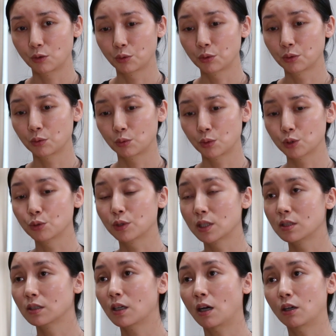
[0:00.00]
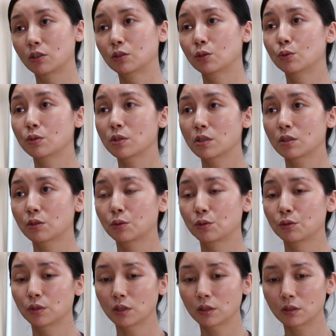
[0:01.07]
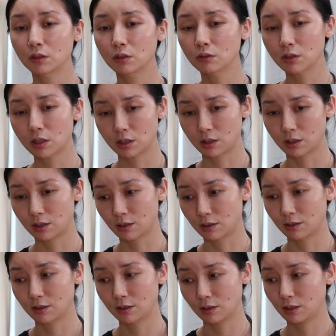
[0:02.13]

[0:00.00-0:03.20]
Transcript: 我我所思考的东西，我觉得都是